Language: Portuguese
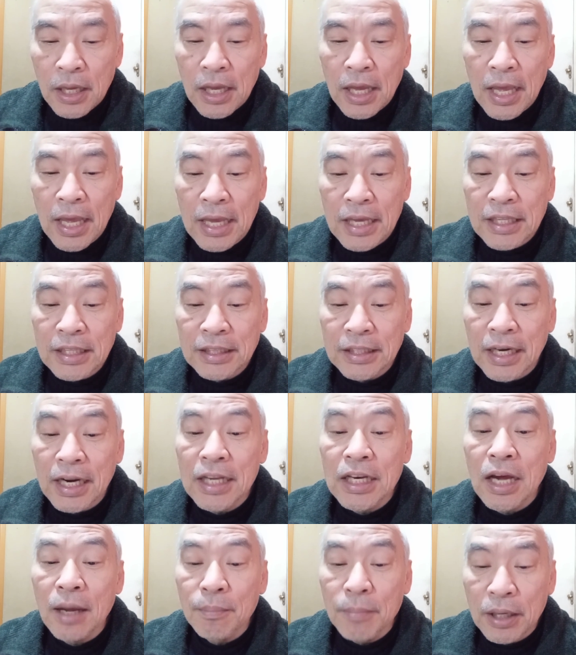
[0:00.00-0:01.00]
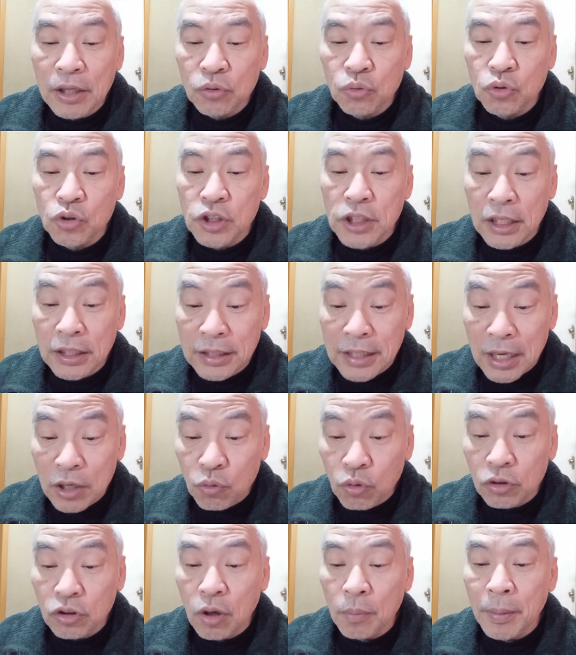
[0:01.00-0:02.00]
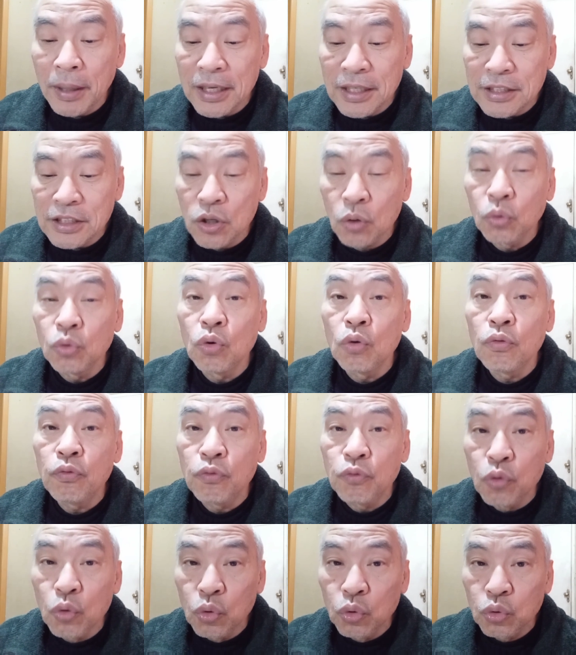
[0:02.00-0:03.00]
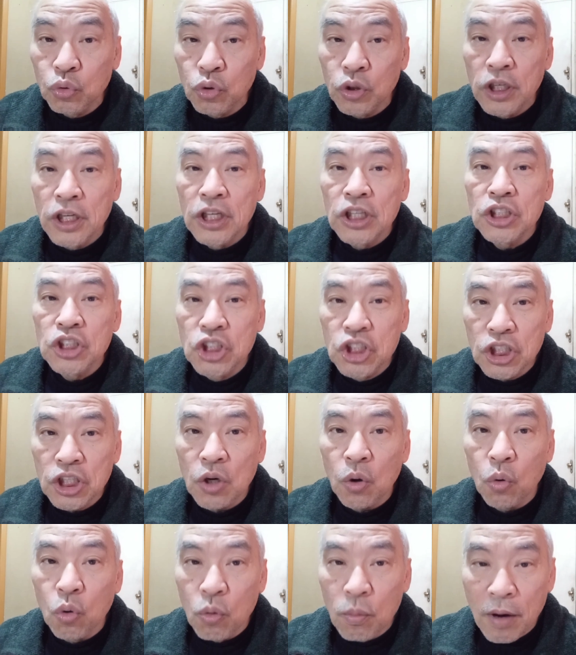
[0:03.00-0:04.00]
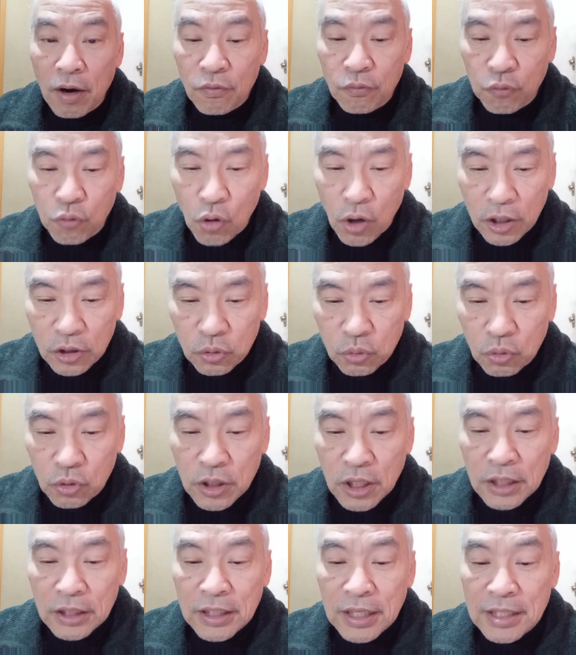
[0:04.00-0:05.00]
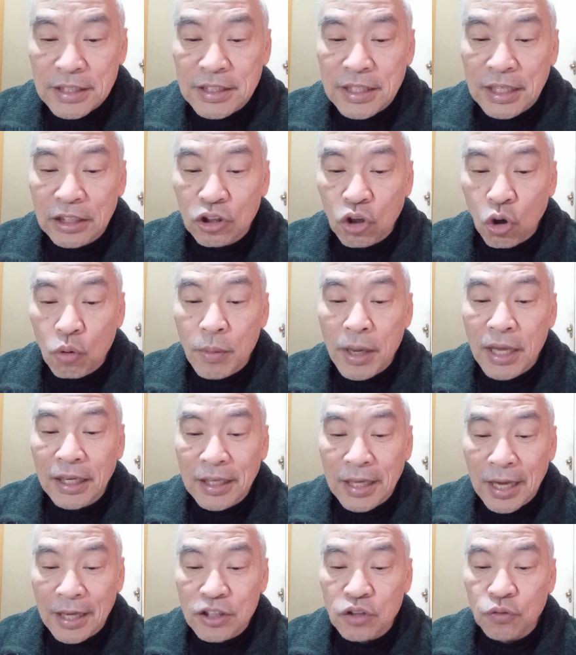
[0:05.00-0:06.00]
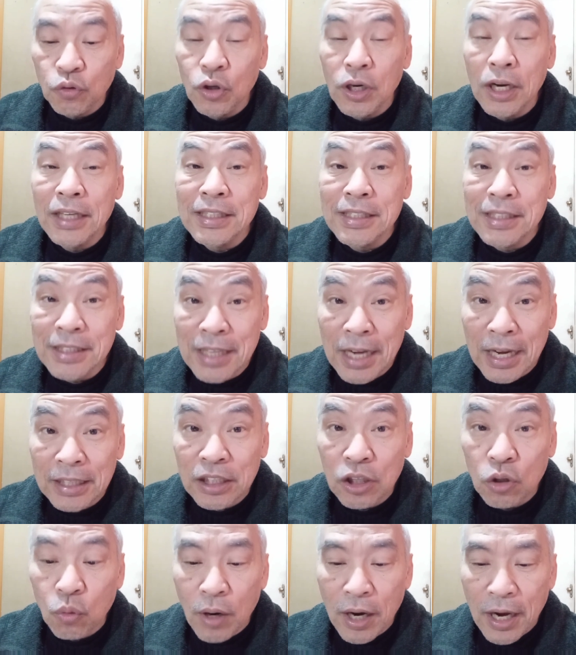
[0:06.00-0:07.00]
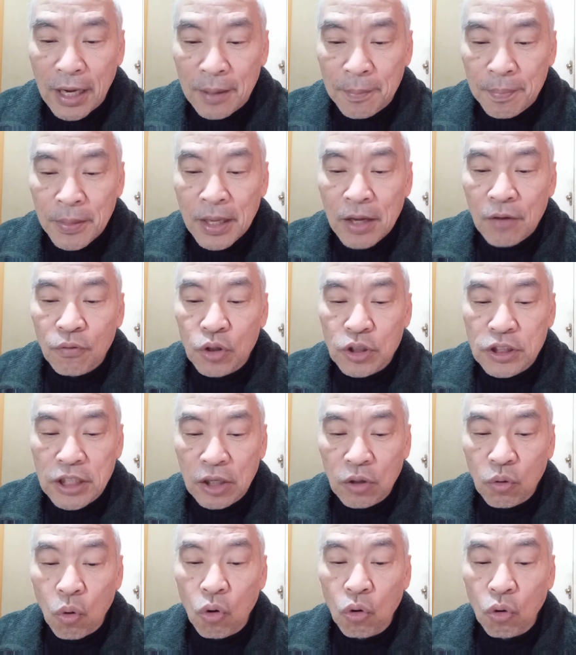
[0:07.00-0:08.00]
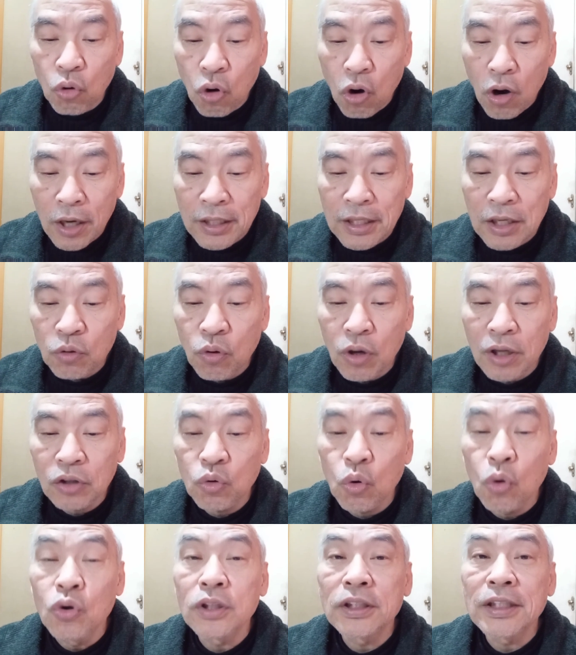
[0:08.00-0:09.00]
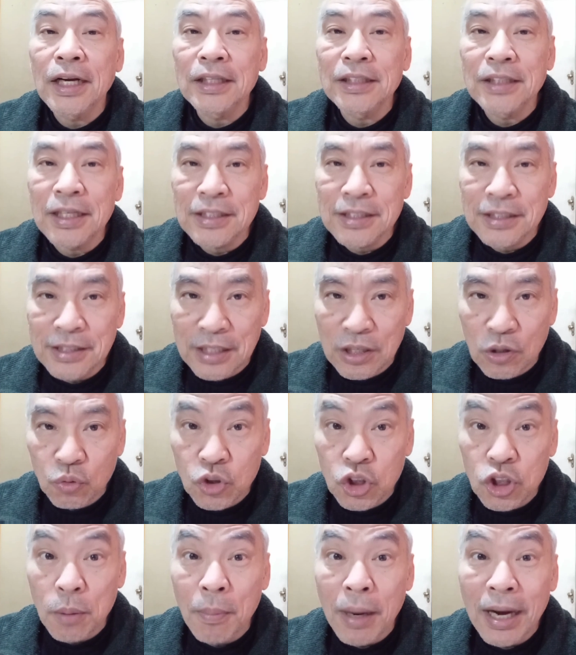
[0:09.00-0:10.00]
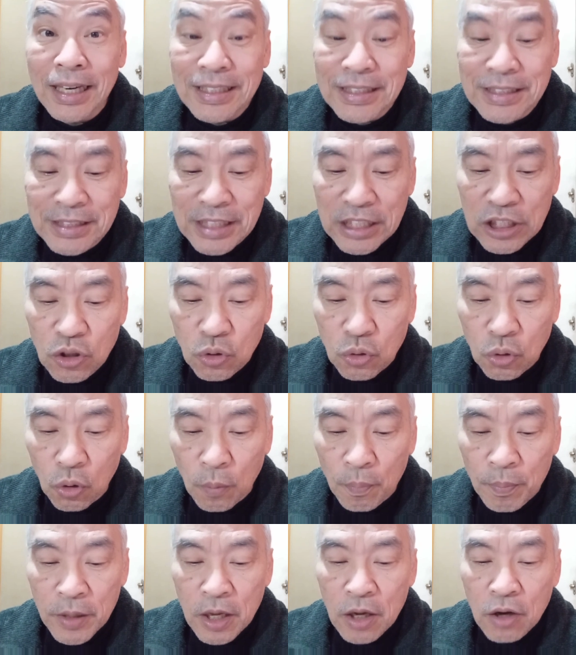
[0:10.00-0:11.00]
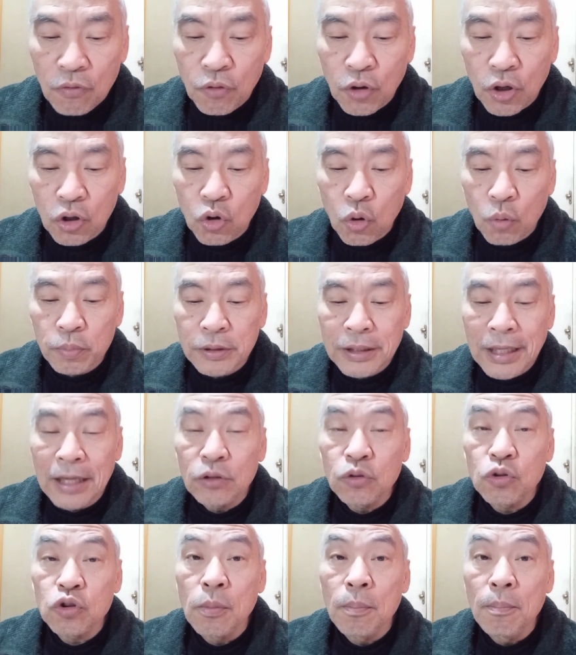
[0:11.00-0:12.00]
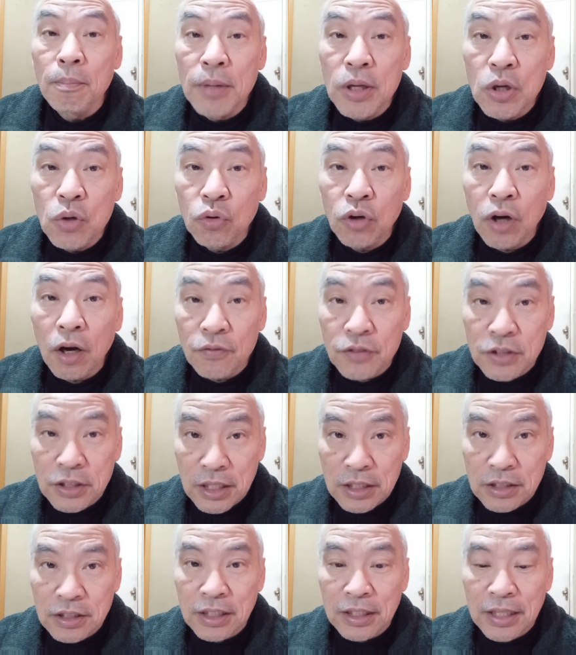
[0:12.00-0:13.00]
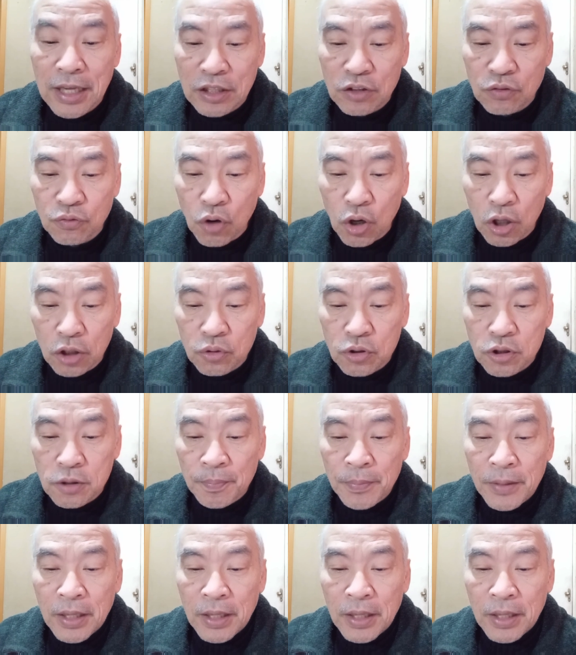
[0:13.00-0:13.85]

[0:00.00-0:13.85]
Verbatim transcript: em treinamento no CT quando apareceu no fundo de uma foto. Desde então, uma enquete foi lançada no ar. Você concorda? concorda com a contratação de Marcinho, foram computados 1.910 votos